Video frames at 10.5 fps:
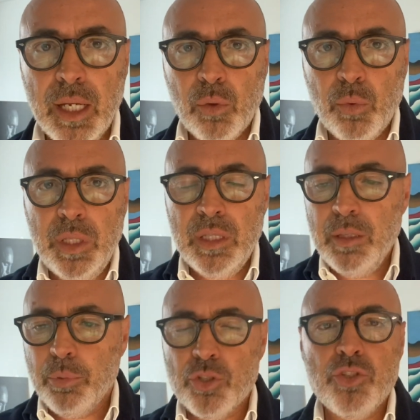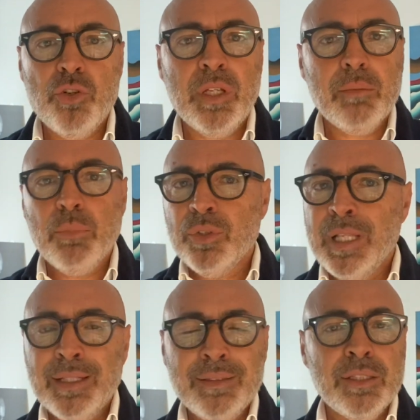quindi porzioni
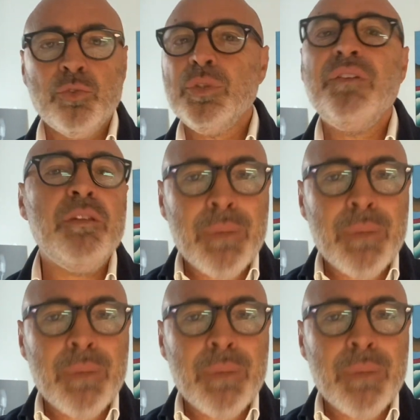abbondanti e tu devi